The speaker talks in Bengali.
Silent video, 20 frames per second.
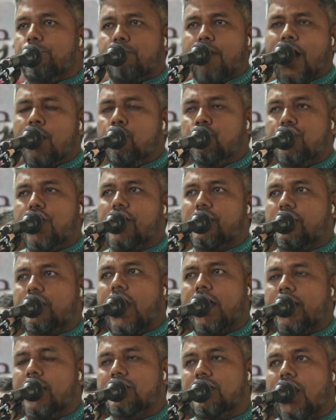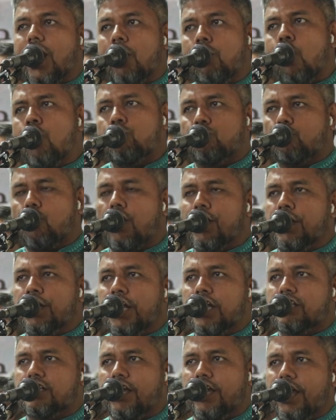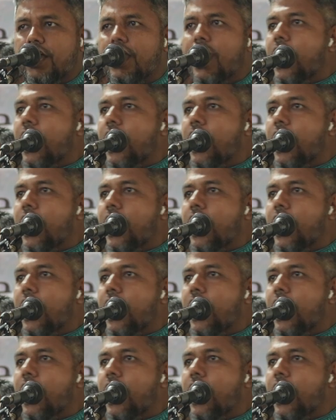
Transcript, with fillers: মানুষের টাকা যারা লুট করে নিয়েছে